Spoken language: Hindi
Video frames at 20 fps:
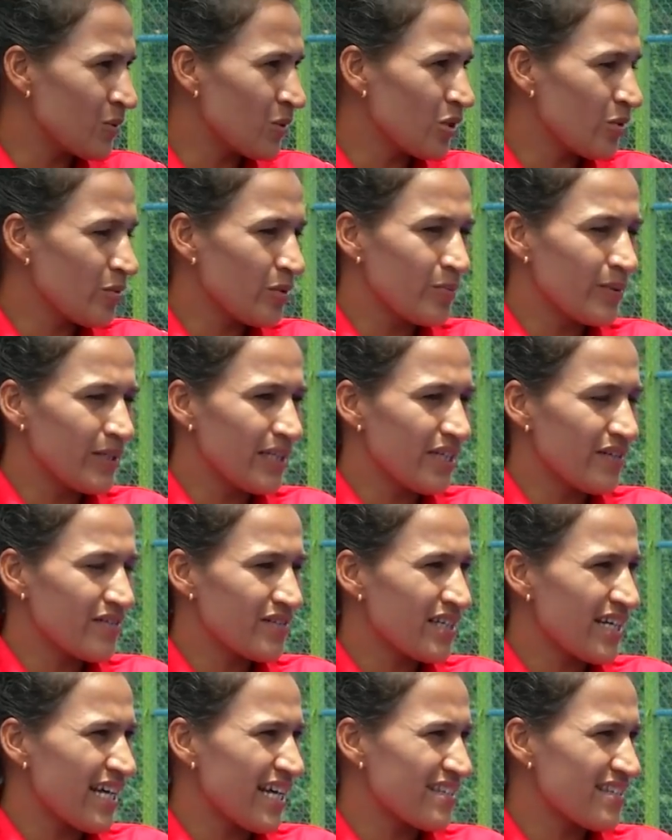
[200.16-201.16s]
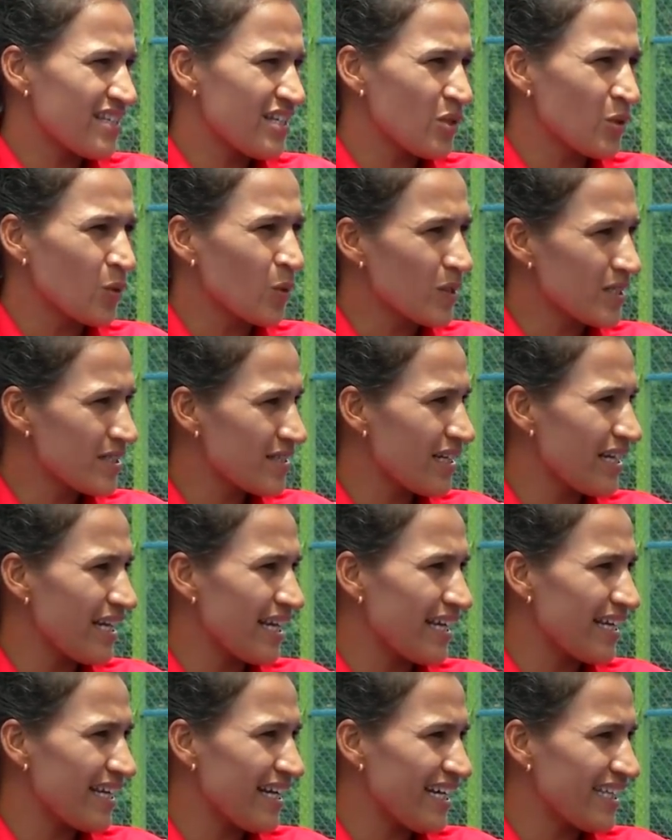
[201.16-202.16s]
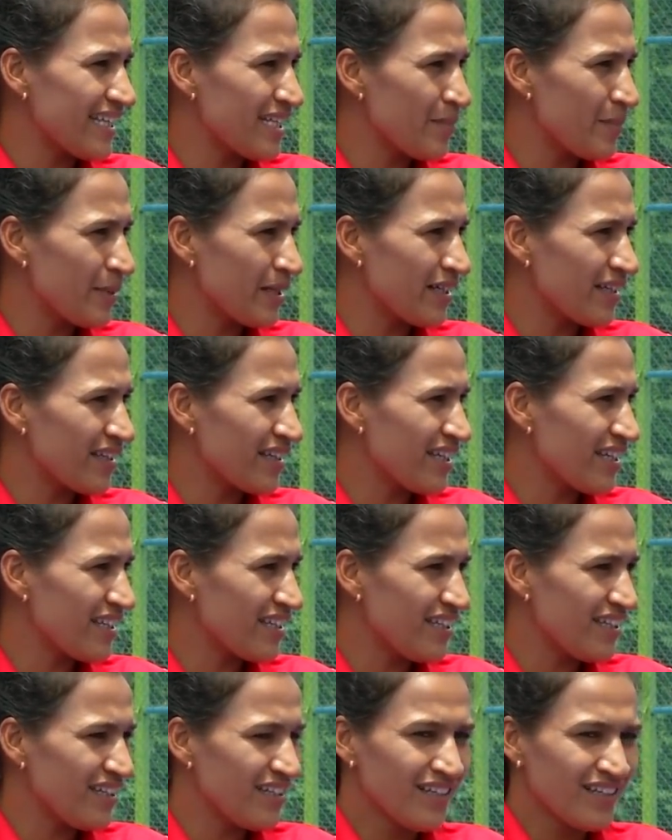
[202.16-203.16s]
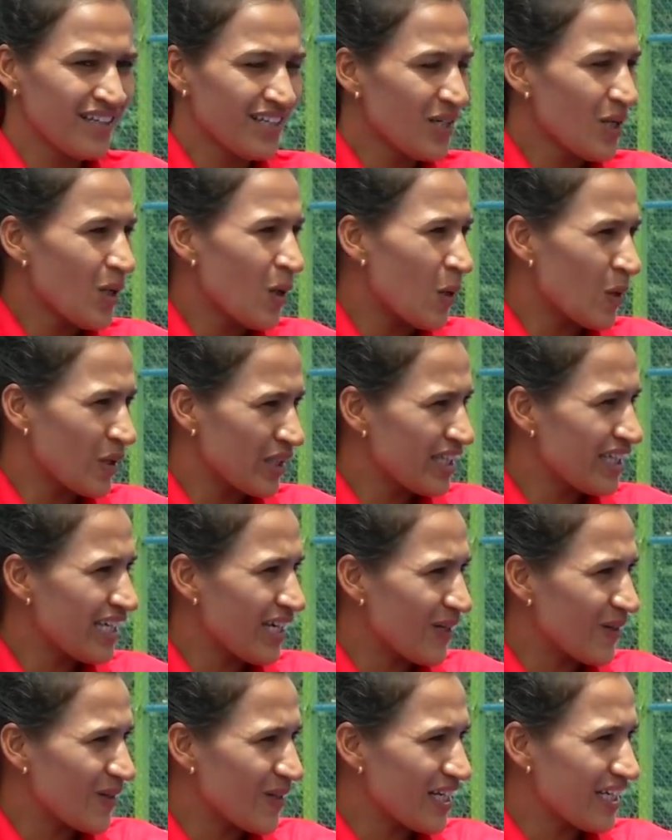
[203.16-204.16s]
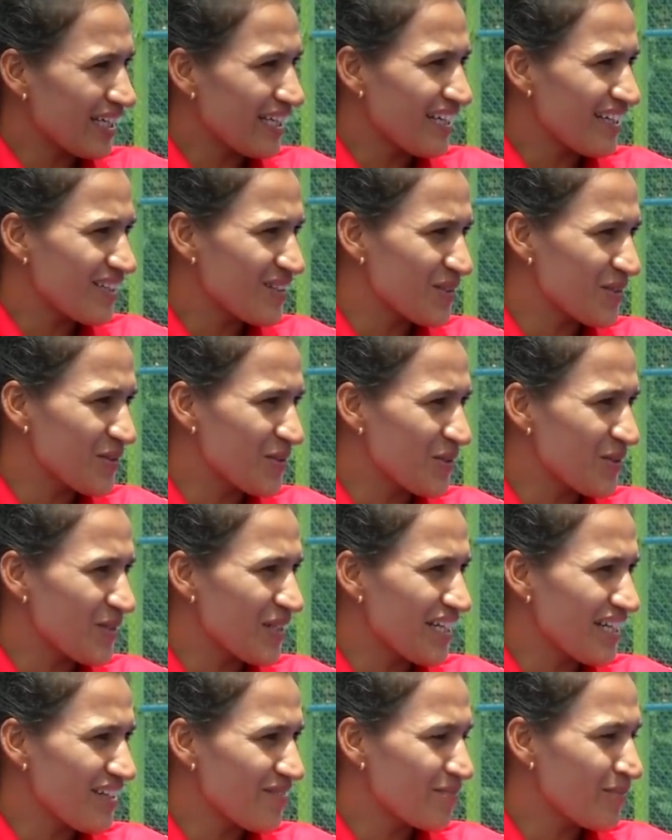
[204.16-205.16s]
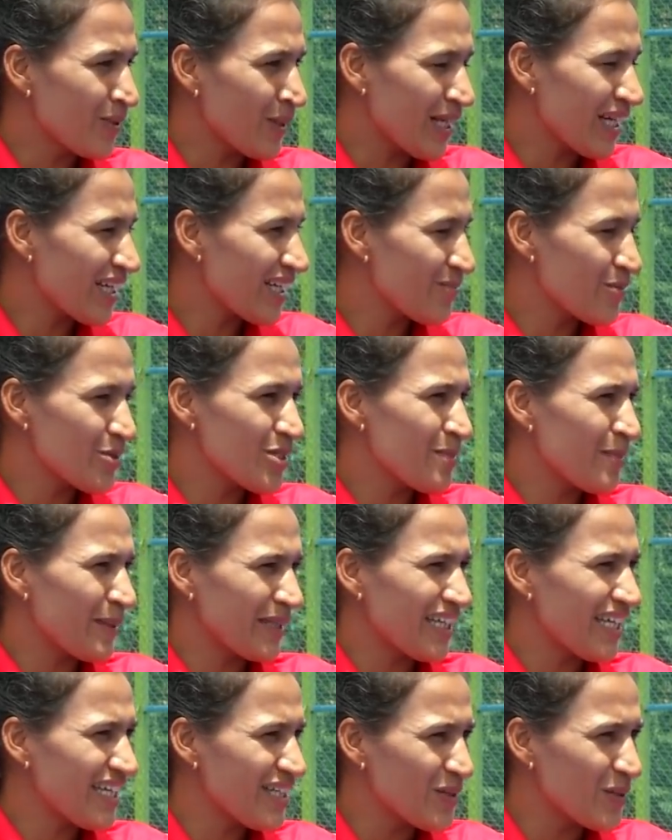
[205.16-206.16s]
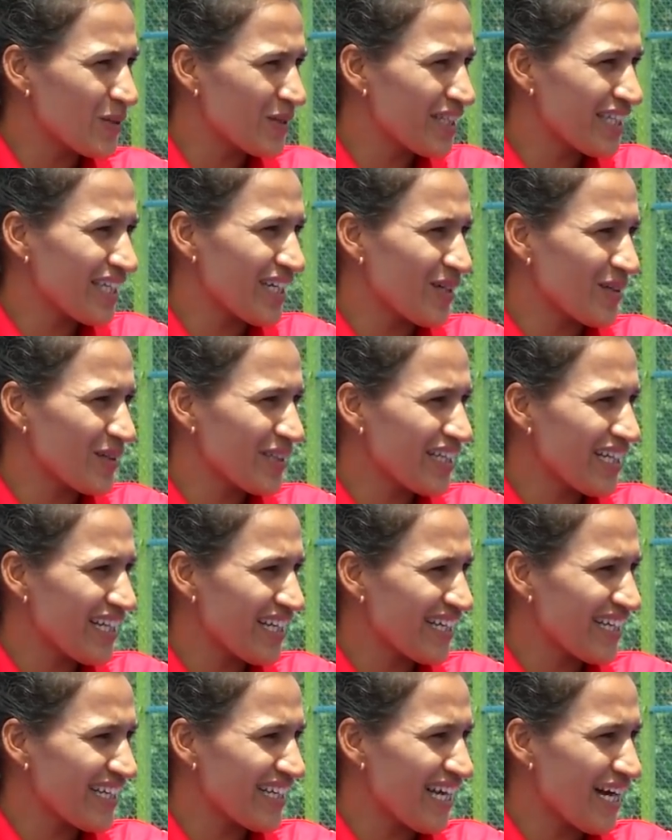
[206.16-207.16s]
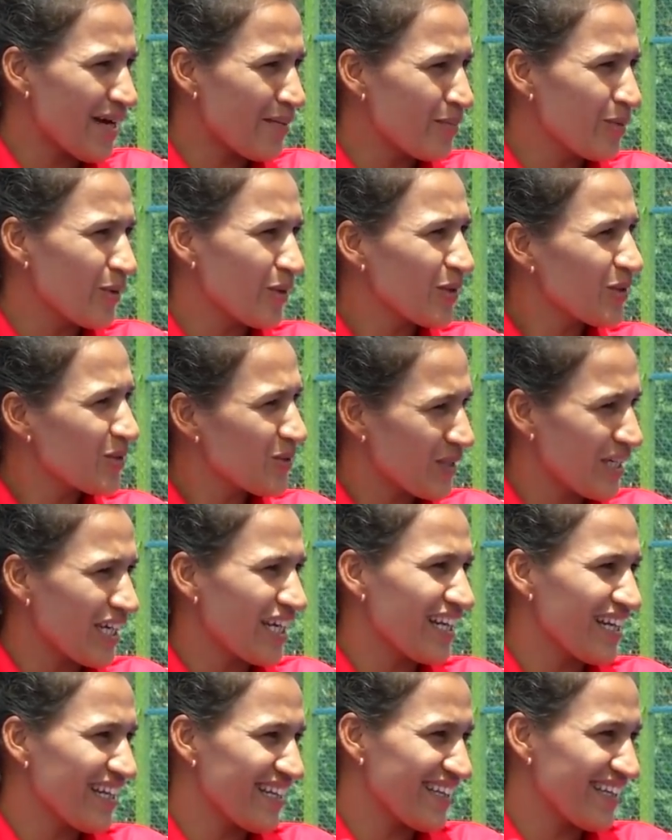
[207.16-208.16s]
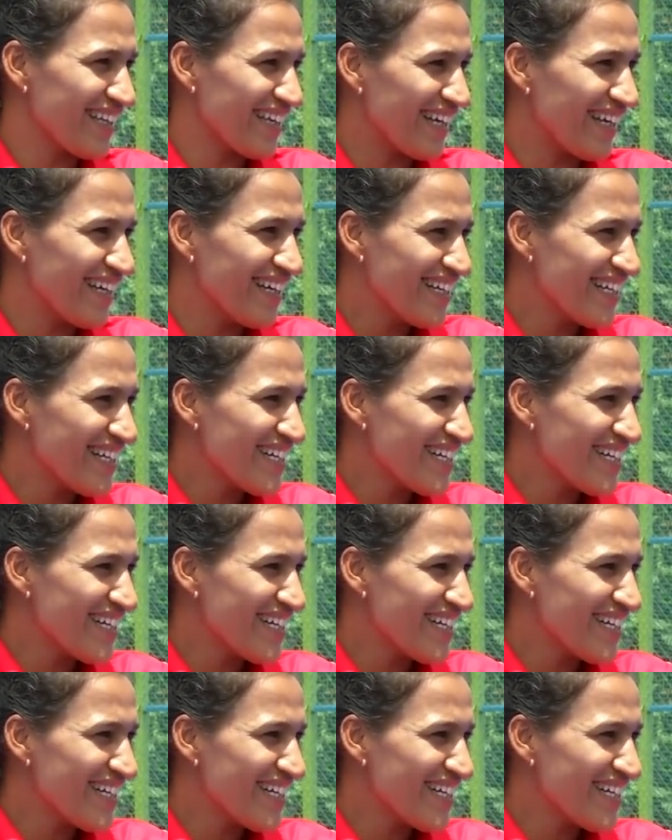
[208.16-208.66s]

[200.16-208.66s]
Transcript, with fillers: उनको भी बलदेव सर ऐसे ही रोड से लेके आए थे पकड़ के कि हॉकी खेलोगे क्या तो उन्होंने बोला कि मुझे पता नहीं हॉकी क्या होती है लेकिन आप बोल रहे तो खेल लेते हैं